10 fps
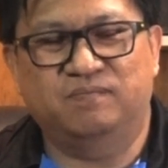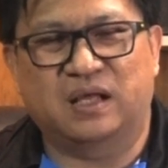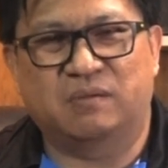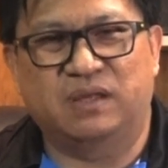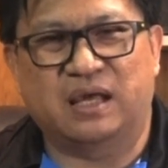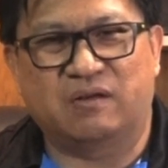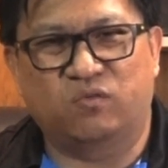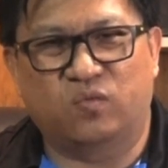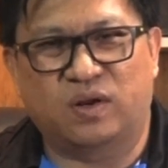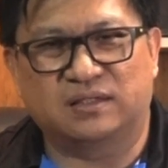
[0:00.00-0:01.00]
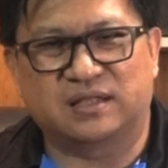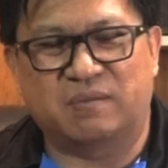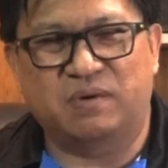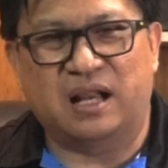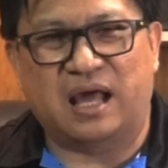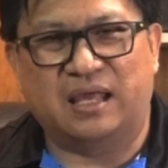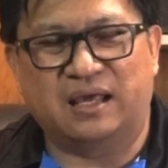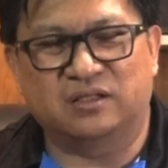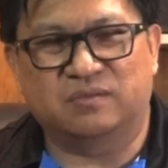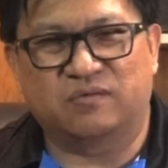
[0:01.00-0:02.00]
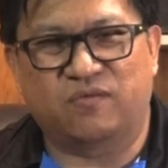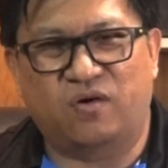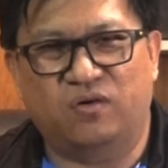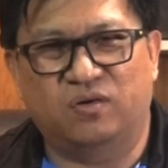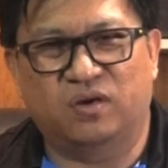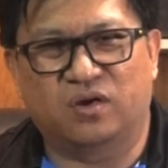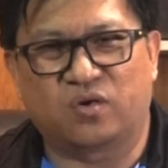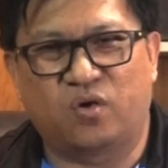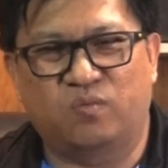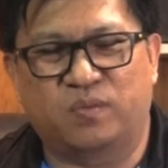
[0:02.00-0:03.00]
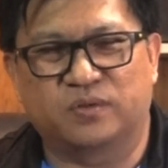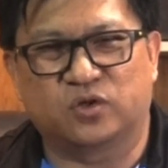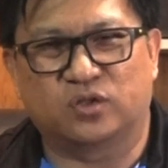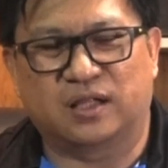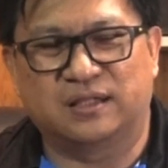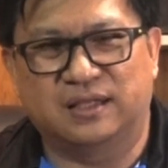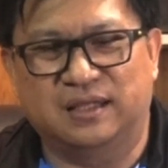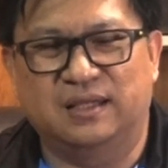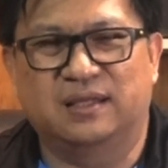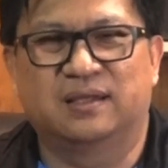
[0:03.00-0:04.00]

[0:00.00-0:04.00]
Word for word: นะมีการบวชวาระสามเมื่อไหร่เขาจะไปฟ้องร้องปปชทันที